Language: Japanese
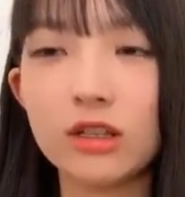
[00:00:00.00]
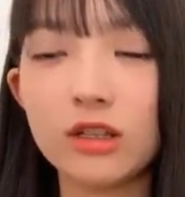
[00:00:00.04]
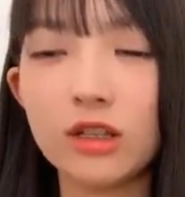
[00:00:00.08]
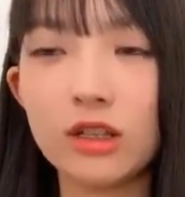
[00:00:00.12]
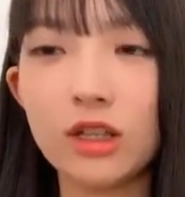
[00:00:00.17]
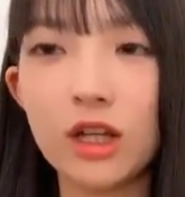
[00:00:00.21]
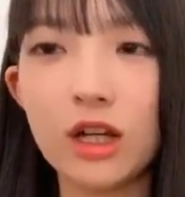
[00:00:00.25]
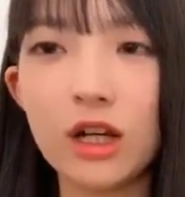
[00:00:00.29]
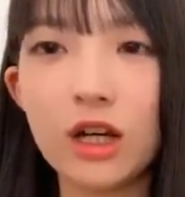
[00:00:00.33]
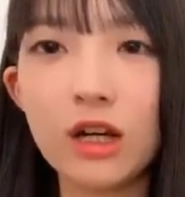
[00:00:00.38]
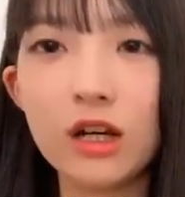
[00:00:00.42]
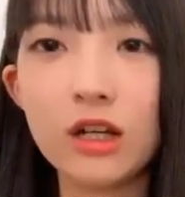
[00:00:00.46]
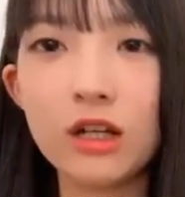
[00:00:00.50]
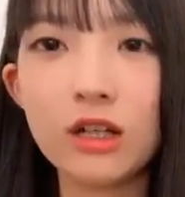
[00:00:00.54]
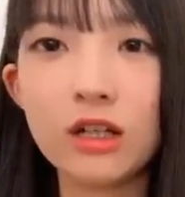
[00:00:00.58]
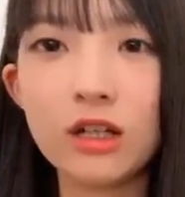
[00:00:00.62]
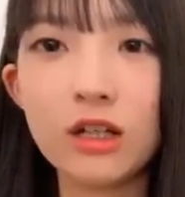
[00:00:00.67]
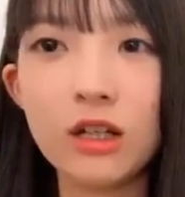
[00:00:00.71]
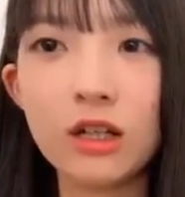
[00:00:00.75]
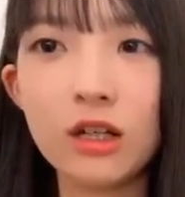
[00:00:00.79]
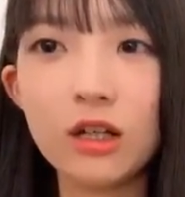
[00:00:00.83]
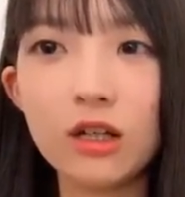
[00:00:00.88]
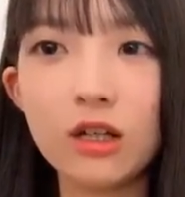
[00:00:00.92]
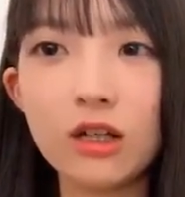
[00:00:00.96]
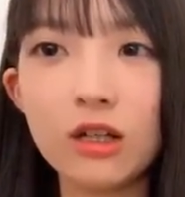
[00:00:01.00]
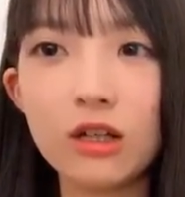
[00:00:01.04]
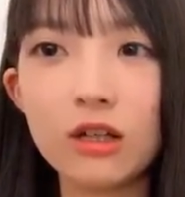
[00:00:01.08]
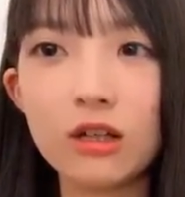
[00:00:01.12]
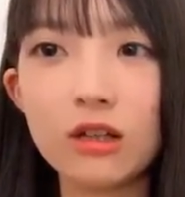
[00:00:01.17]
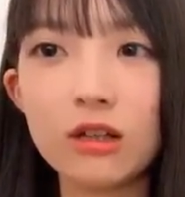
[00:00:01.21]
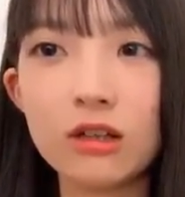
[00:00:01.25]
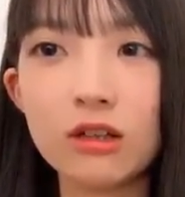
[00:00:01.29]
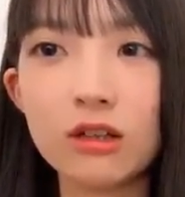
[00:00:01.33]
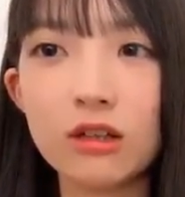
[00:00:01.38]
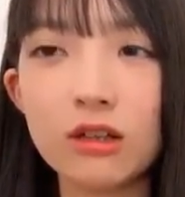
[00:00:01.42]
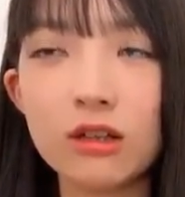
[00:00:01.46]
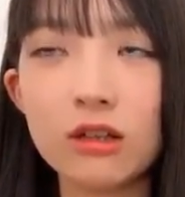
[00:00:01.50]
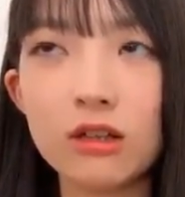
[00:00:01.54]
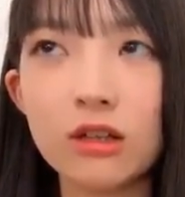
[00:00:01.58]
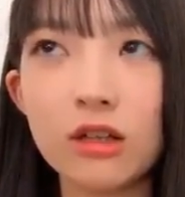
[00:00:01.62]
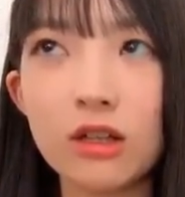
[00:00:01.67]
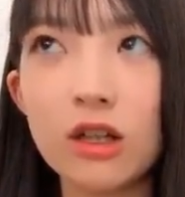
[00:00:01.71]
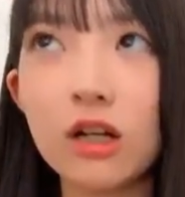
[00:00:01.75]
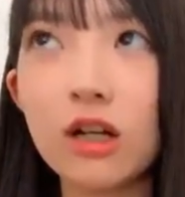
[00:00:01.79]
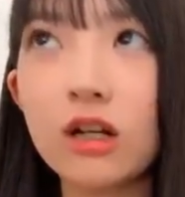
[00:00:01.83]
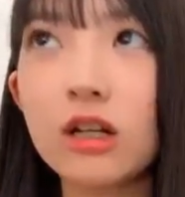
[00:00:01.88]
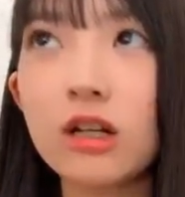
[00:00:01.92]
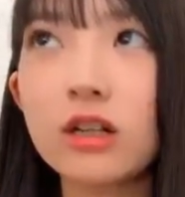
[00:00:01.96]
2回
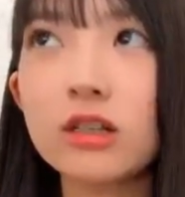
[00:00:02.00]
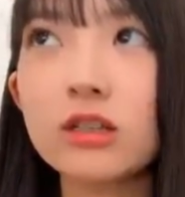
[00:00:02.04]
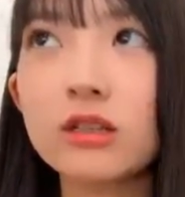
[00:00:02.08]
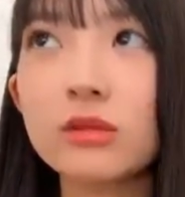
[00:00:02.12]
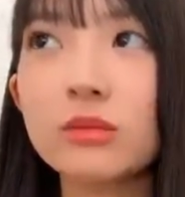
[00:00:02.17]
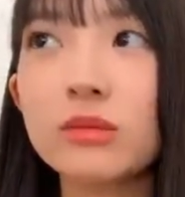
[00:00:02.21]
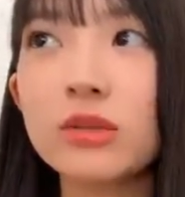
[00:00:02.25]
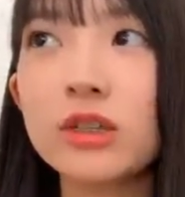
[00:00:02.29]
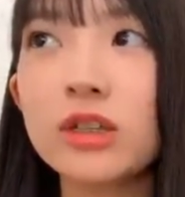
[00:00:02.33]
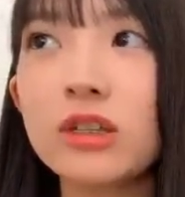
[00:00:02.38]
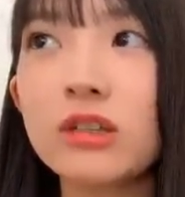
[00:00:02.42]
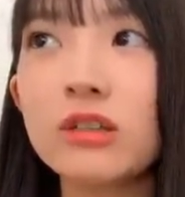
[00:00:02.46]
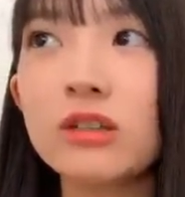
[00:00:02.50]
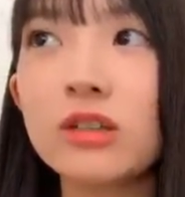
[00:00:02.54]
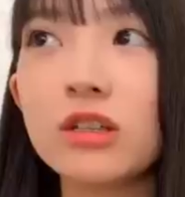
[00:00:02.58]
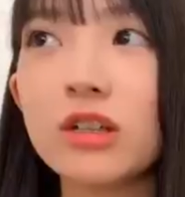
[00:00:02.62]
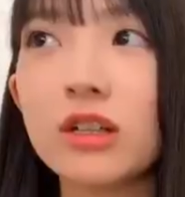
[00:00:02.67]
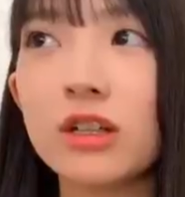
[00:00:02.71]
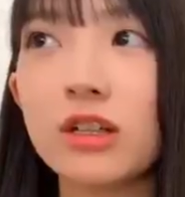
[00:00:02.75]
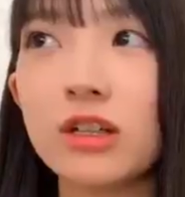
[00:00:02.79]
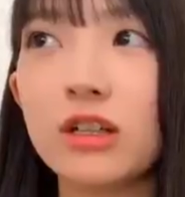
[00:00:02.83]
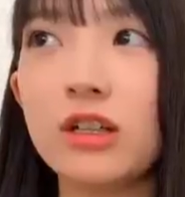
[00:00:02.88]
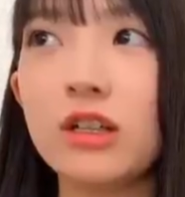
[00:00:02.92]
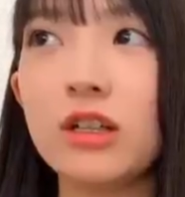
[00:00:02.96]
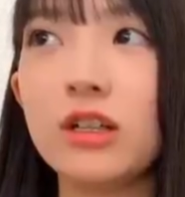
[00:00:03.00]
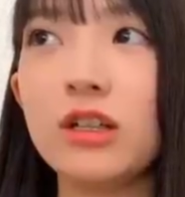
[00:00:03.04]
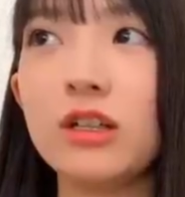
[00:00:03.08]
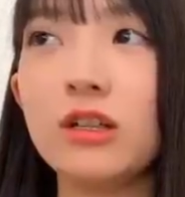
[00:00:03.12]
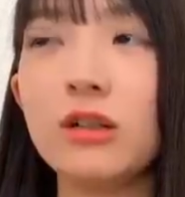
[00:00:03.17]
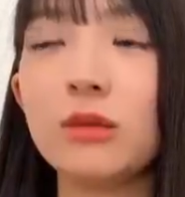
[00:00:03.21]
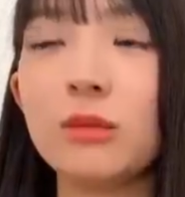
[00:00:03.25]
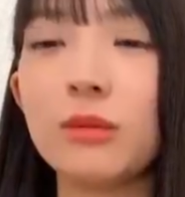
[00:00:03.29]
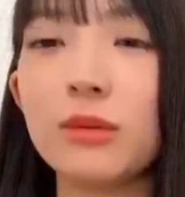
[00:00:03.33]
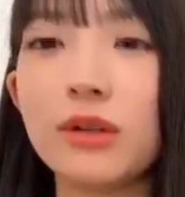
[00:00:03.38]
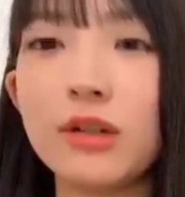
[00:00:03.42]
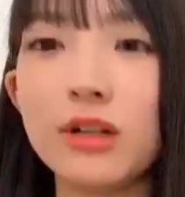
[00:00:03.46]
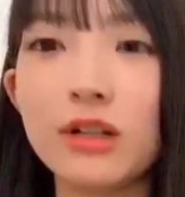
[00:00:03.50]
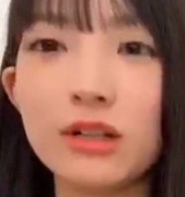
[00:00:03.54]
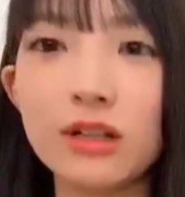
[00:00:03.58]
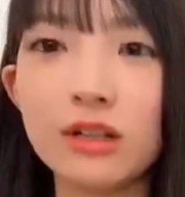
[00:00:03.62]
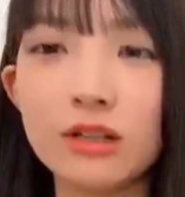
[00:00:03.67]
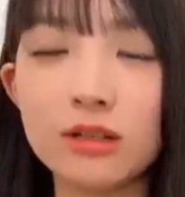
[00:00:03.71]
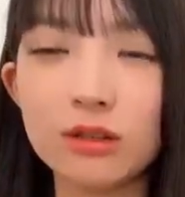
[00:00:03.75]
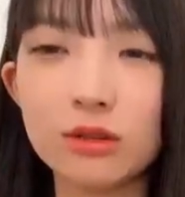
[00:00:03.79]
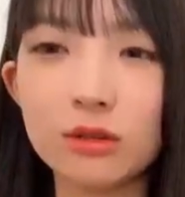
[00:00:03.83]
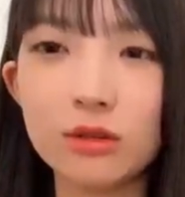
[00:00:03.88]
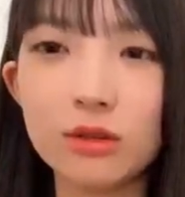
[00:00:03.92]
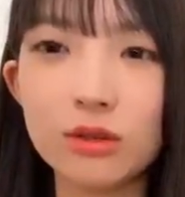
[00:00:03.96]
2ヶ月ぶりぐらいに呼ばれて
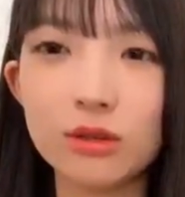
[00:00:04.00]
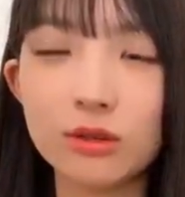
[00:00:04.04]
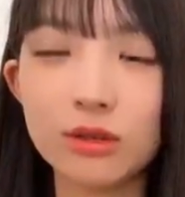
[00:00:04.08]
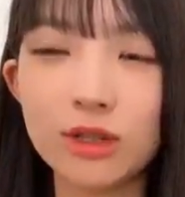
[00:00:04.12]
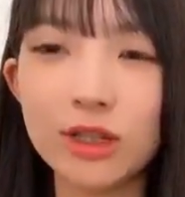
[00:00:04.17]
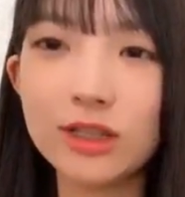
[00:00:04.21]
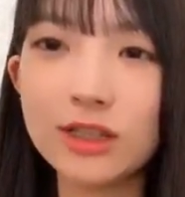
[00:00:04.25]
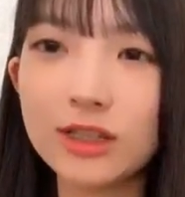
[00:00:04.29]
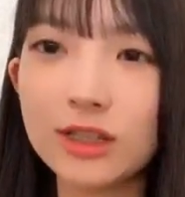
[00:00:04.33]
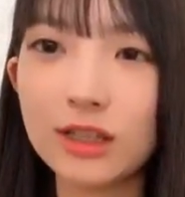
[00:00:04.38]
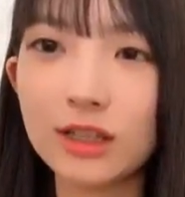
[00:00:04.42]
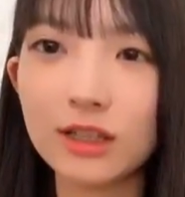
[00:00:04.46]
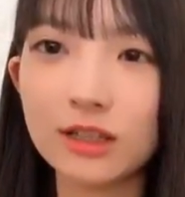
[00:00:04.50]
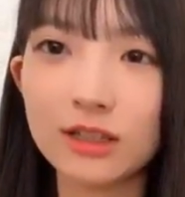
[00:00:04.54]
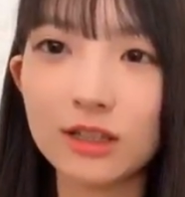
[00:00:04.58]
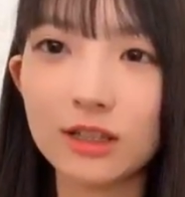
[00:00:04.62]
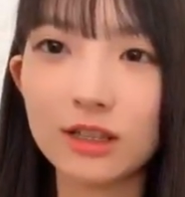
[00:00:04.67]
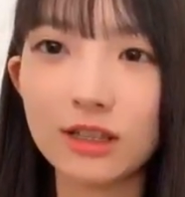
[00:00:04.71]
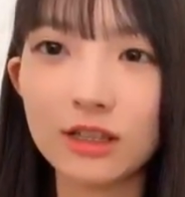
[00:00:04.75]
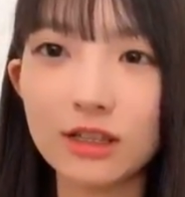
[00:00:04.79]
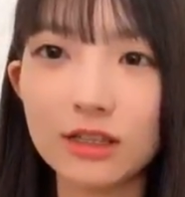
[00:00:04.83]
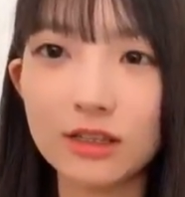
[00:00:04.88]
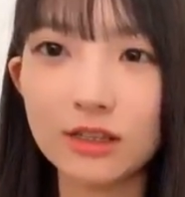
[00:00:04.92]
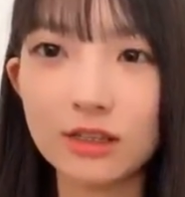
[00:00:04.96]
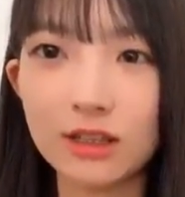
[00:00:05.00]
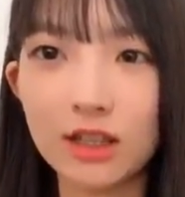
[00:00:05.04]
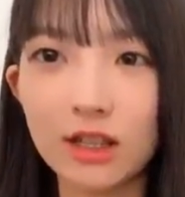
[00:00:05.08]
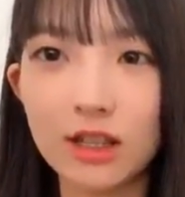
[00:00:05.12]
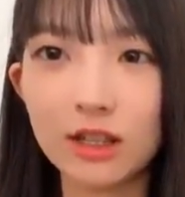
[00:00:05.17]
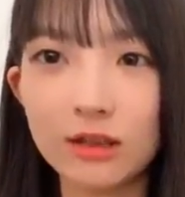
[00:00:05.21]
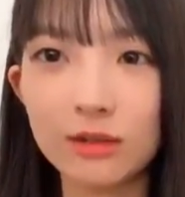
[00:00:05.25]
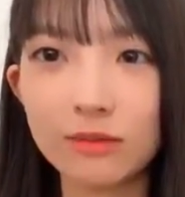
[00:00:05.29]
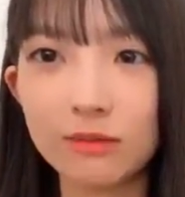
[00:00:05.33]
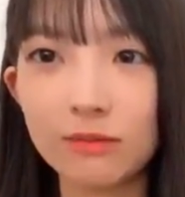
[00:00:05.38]
すごい嬉しかったですね